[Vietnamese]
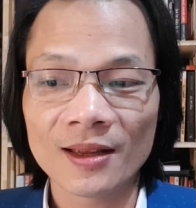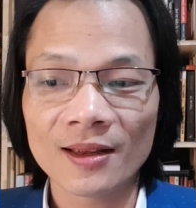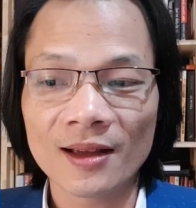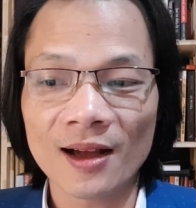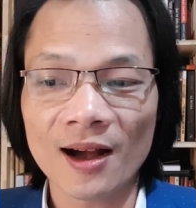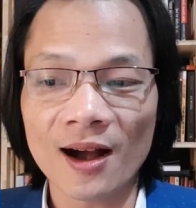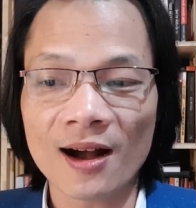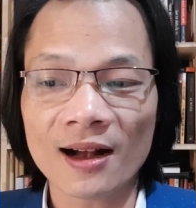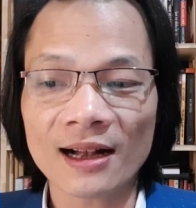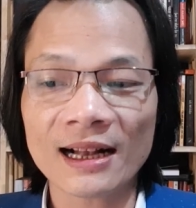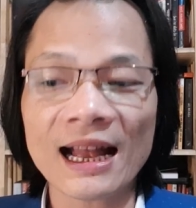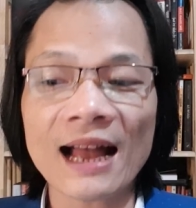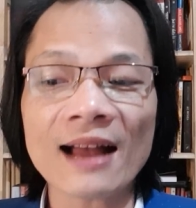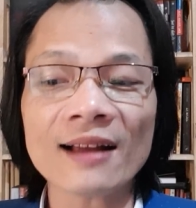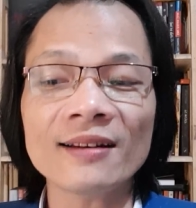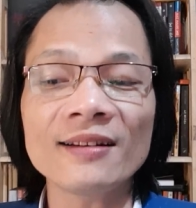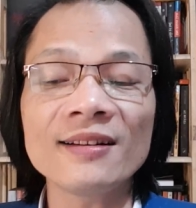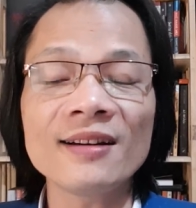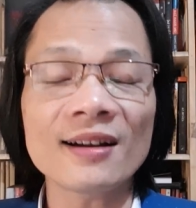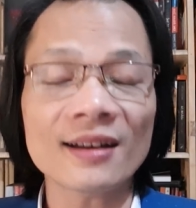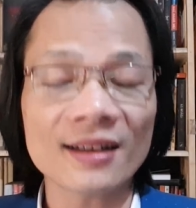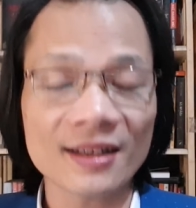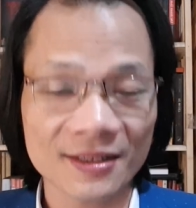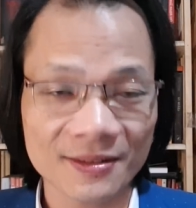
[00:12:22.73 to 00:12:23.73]
Ở các
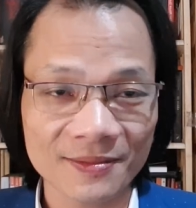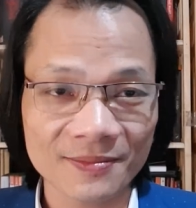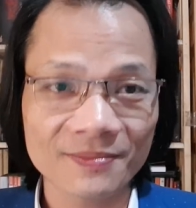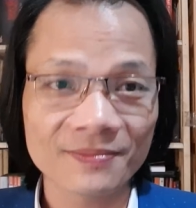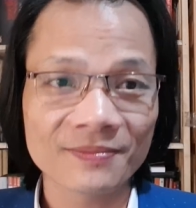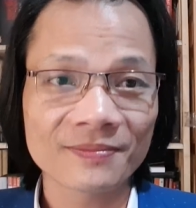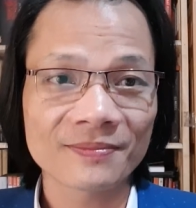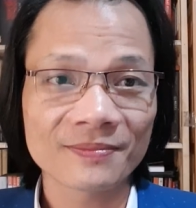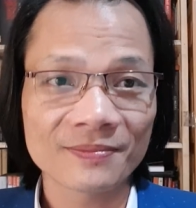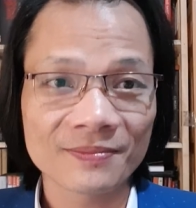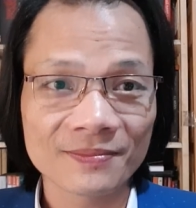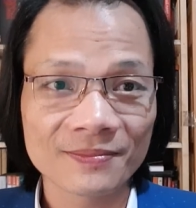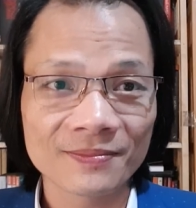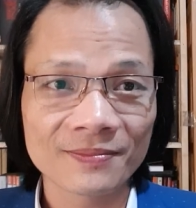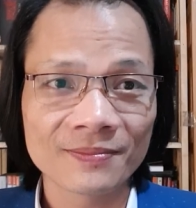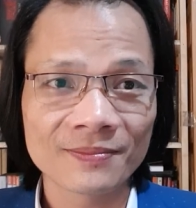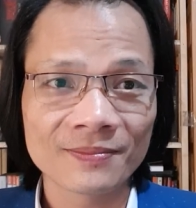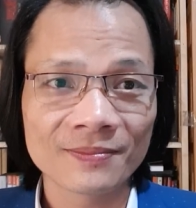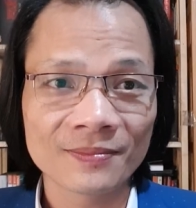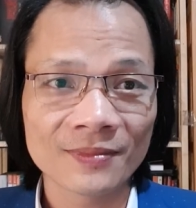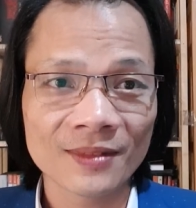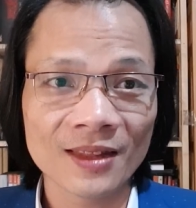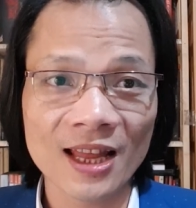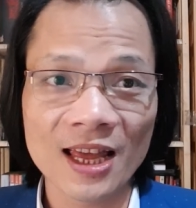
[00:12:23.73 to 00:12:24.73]
nước
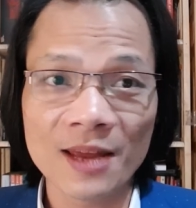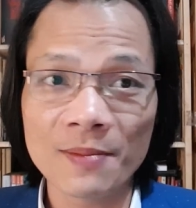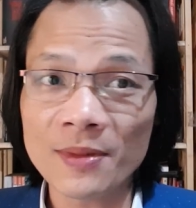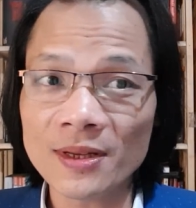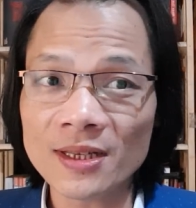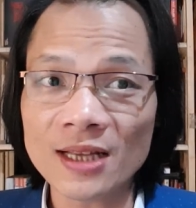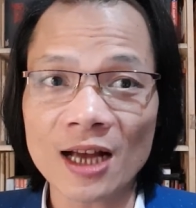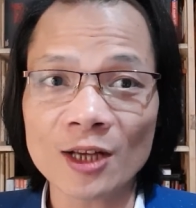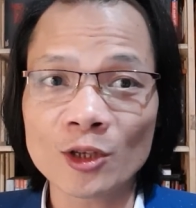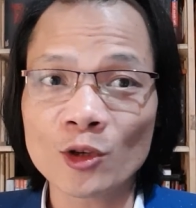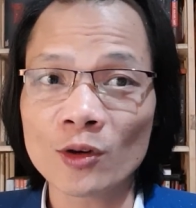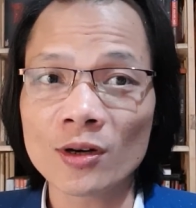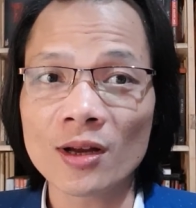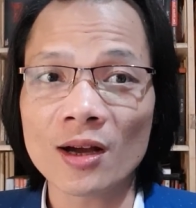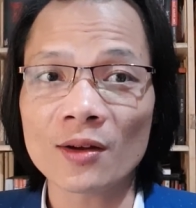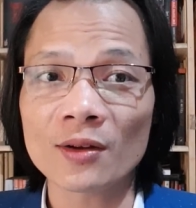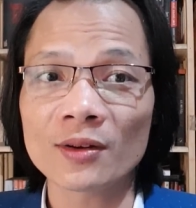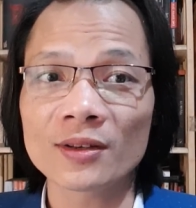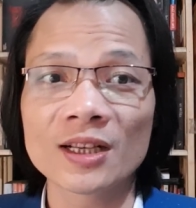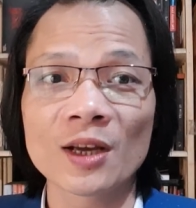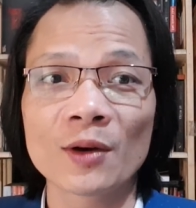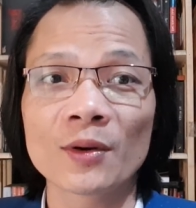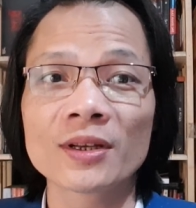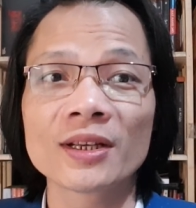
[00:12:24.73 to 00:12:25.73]
đến bây giờ số lượng
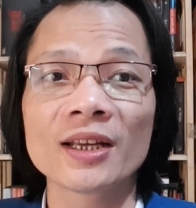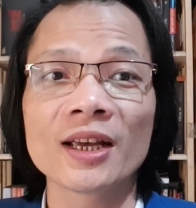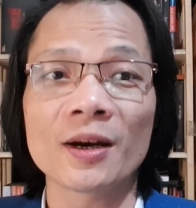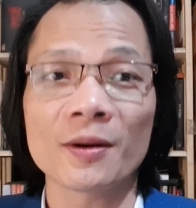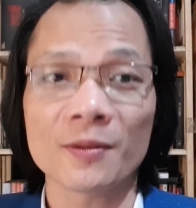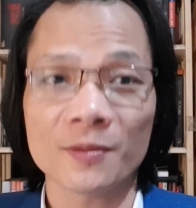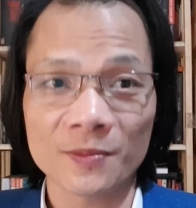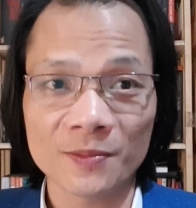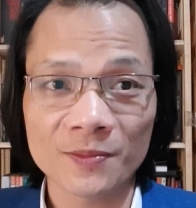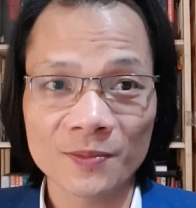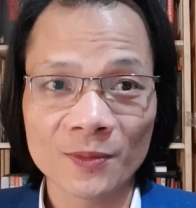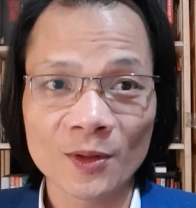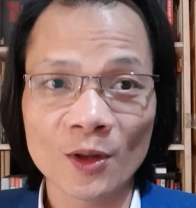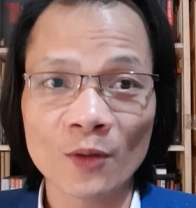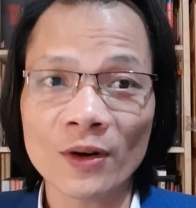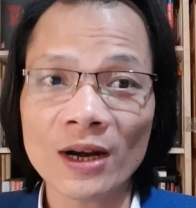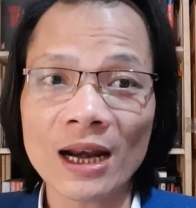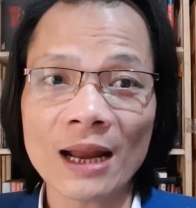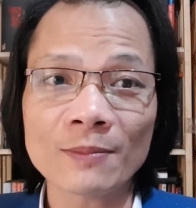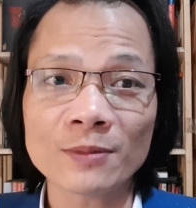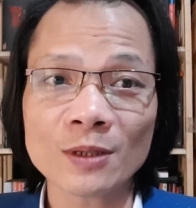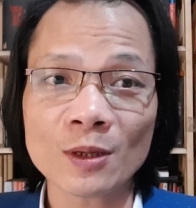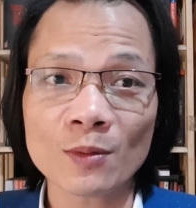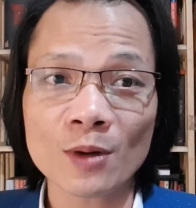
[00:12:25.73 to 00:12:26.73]
còn nhiều hơn nhiều. Nó vẫn
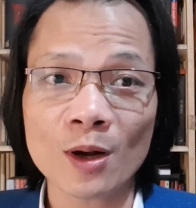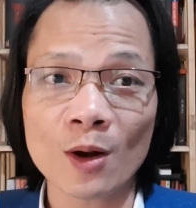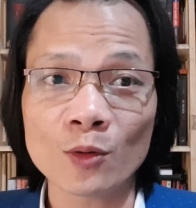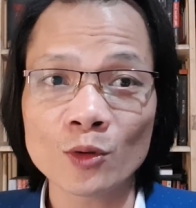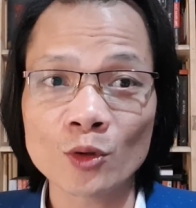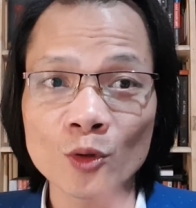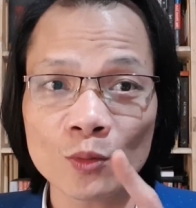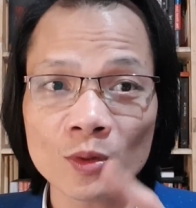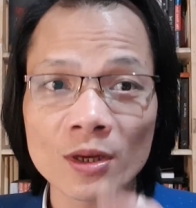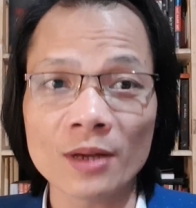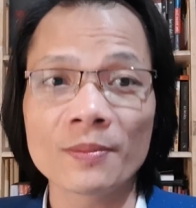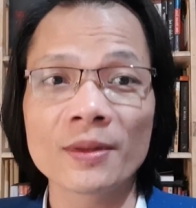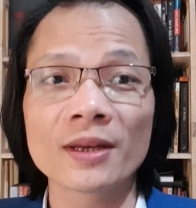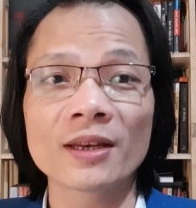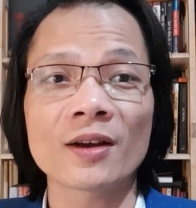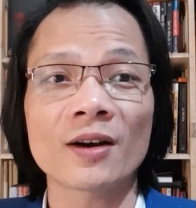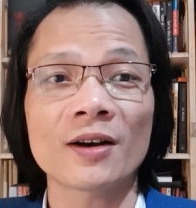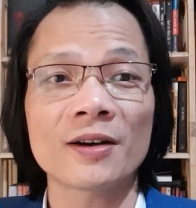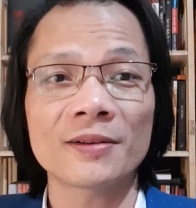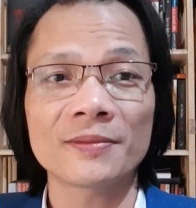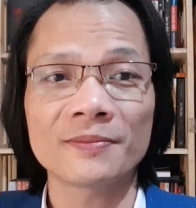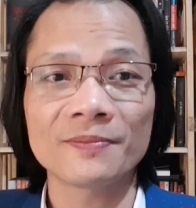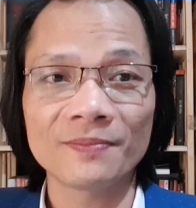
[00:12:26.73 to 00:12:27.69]
nằm trong cấu trúc liên minh đó.